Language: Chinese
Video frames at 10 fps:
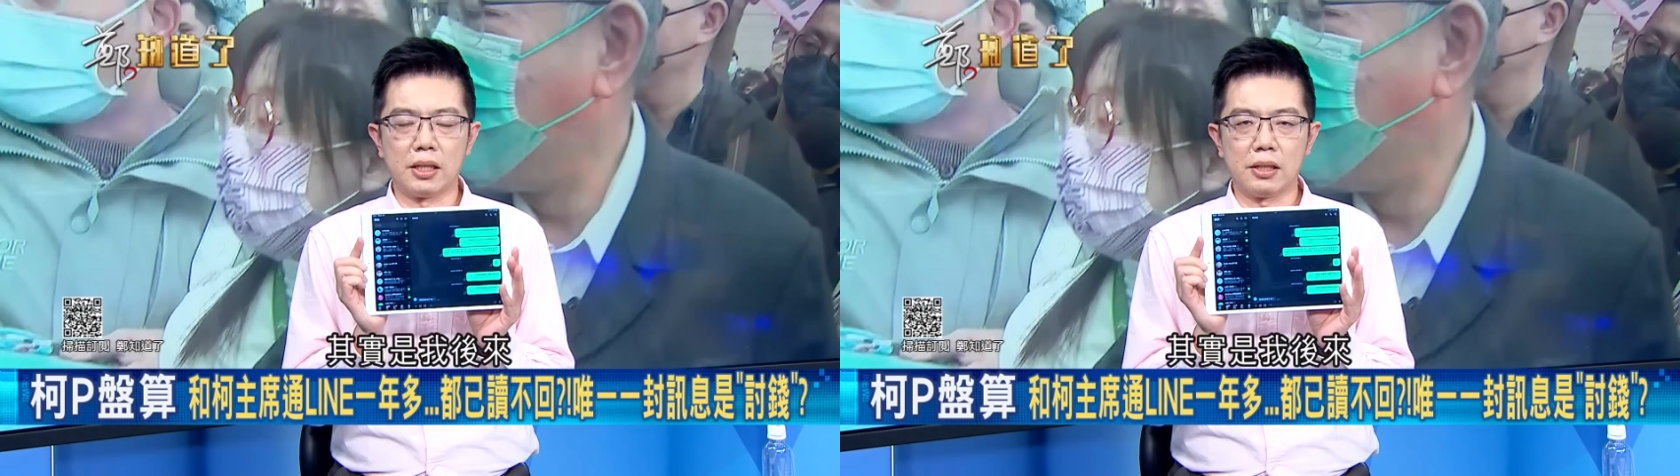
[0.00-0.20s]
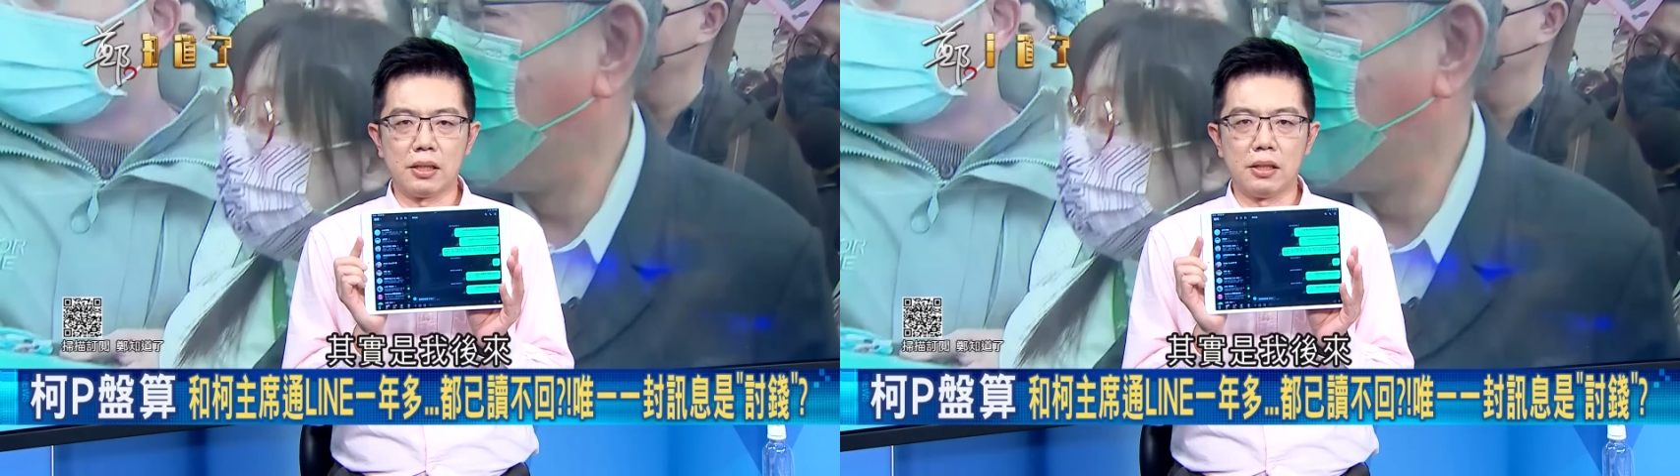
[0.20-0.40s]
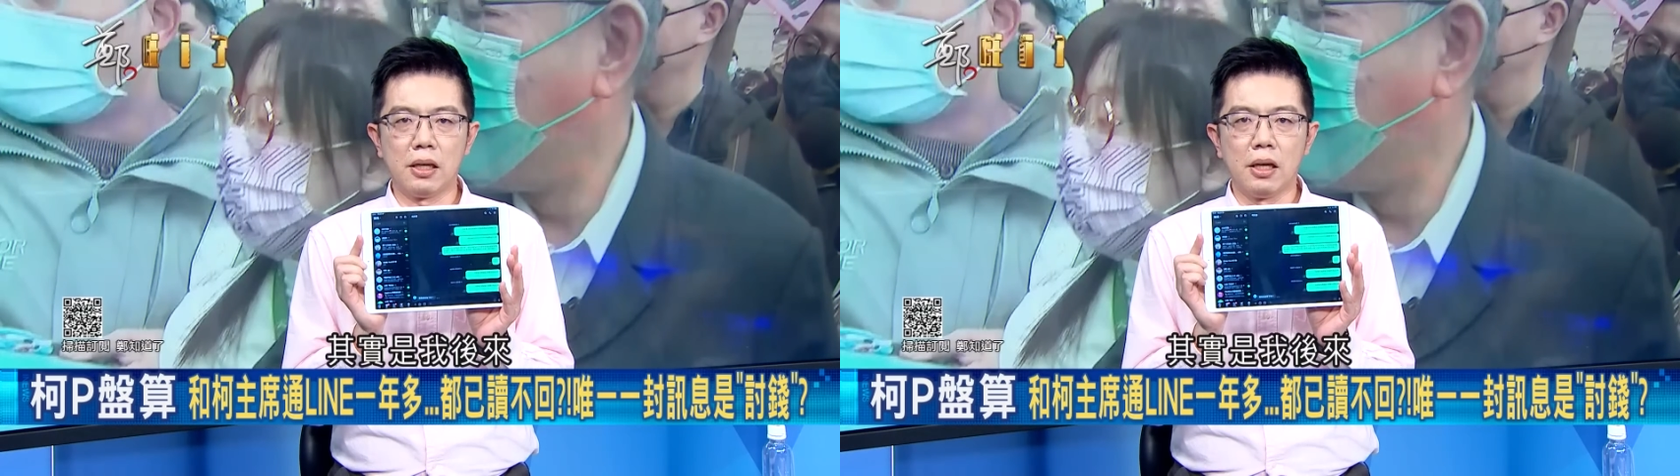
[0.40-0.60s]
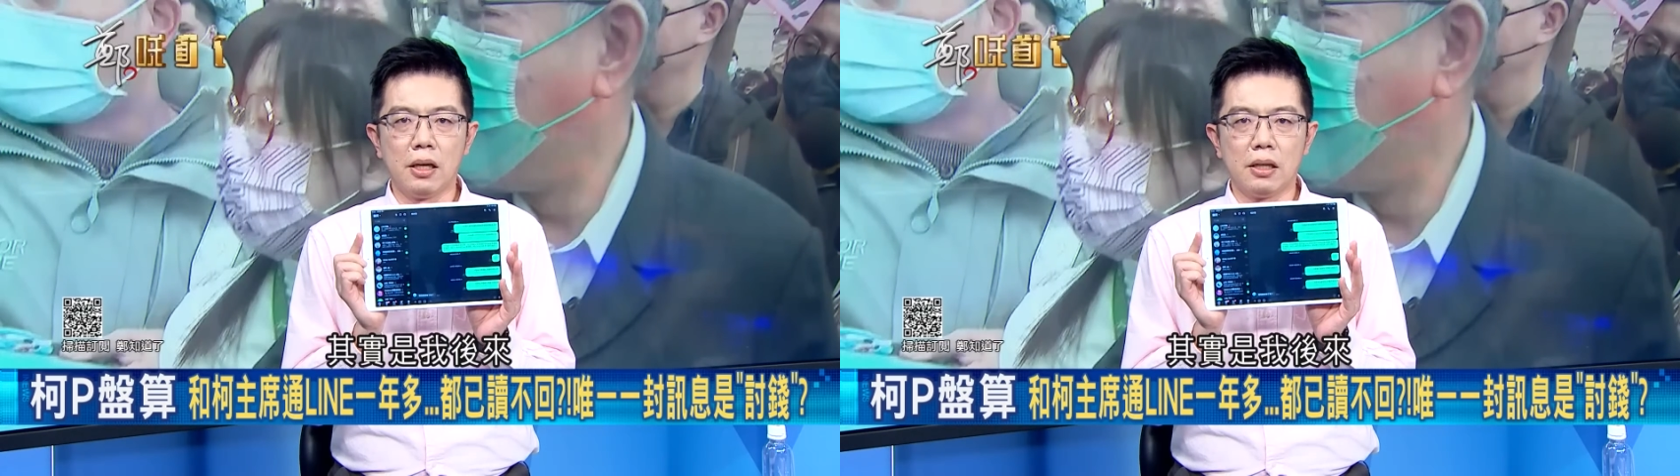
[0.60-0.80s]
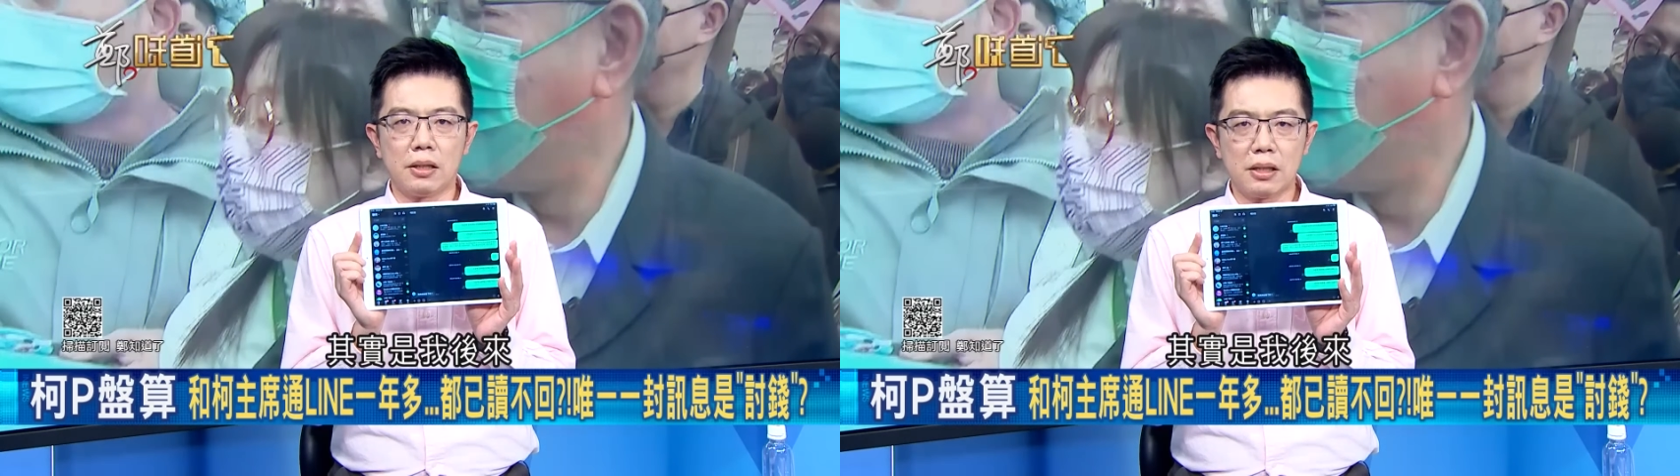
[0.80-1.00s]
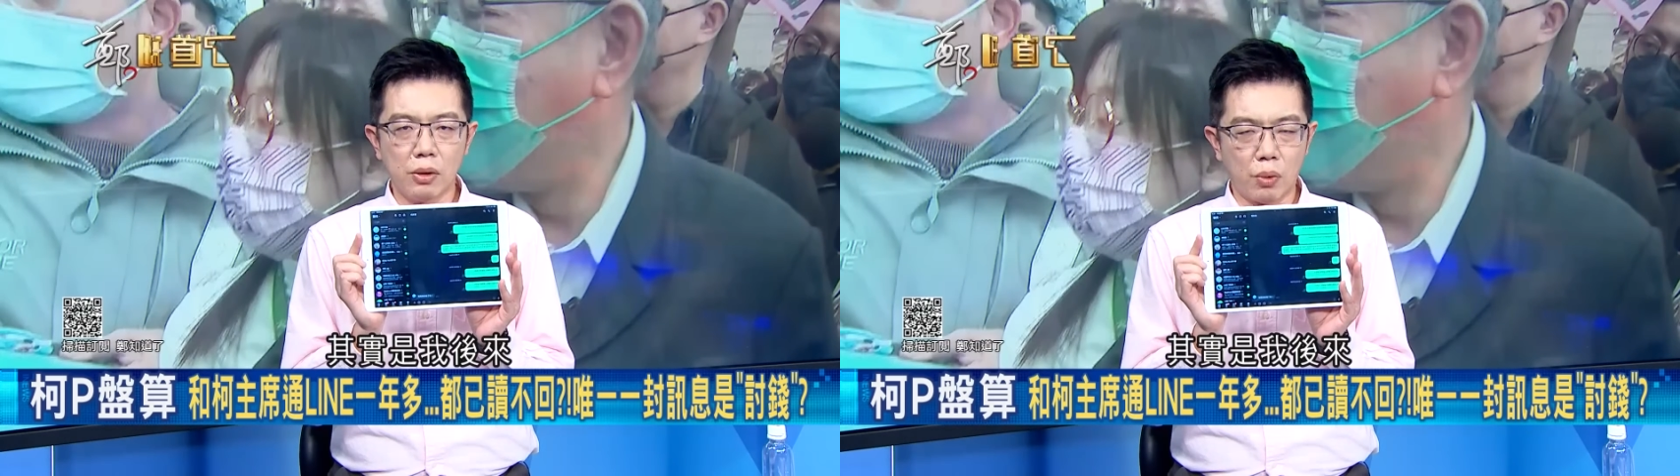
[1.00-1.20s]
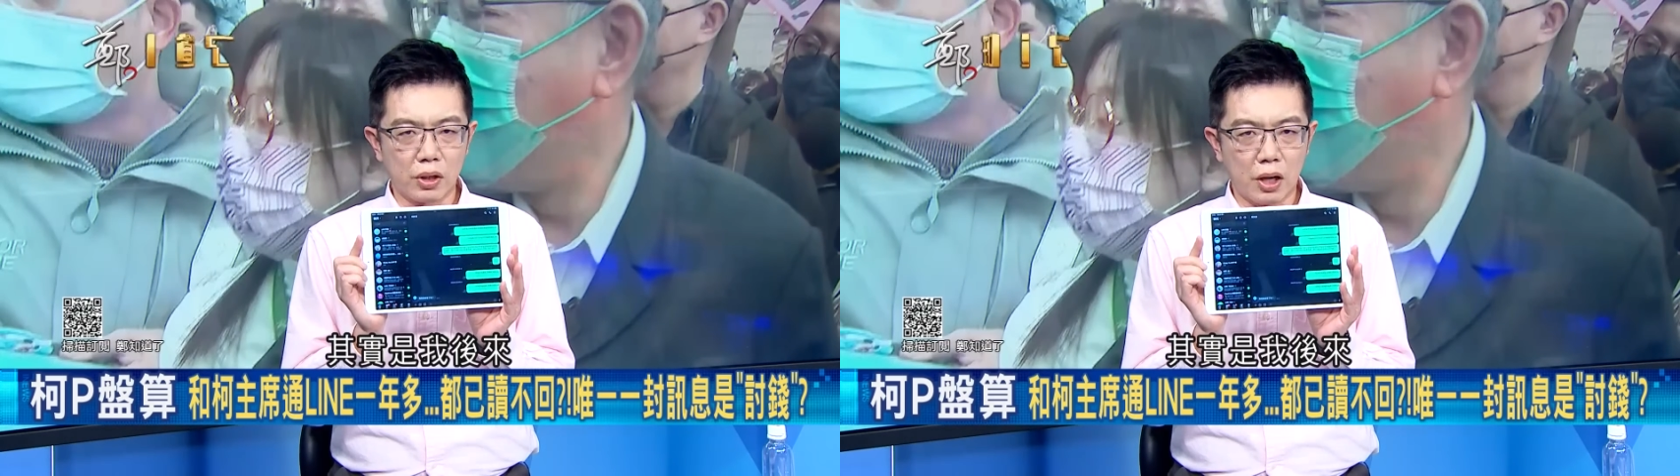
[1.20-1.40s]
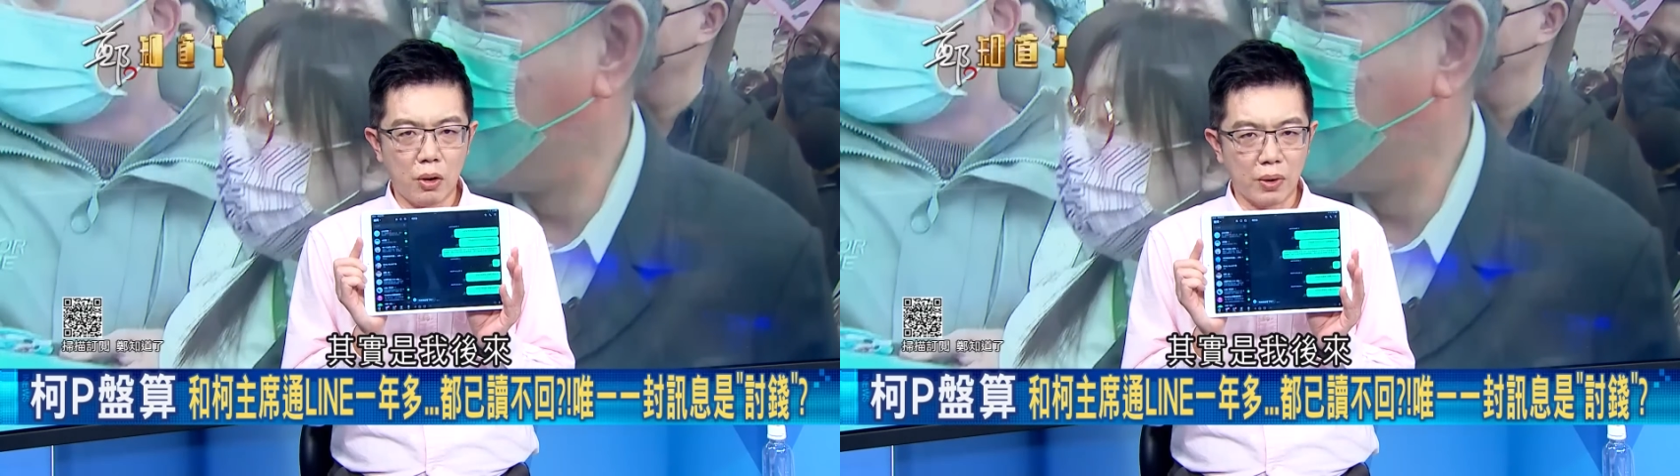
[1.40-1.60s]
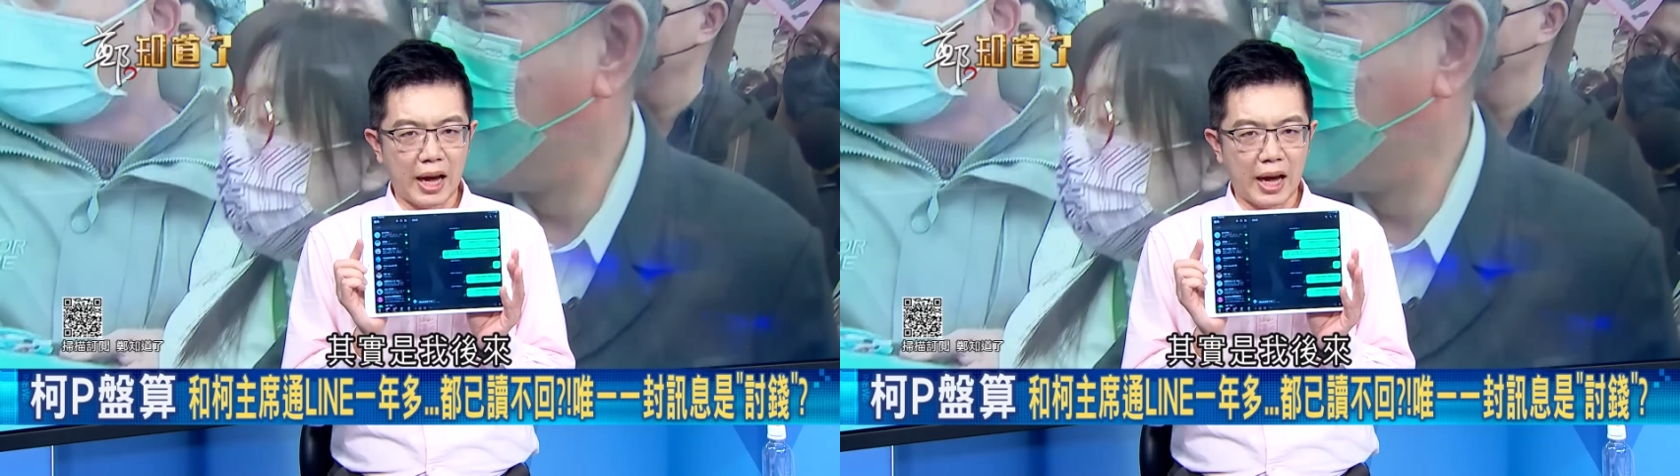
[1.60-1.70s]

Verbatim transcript: 其实是我后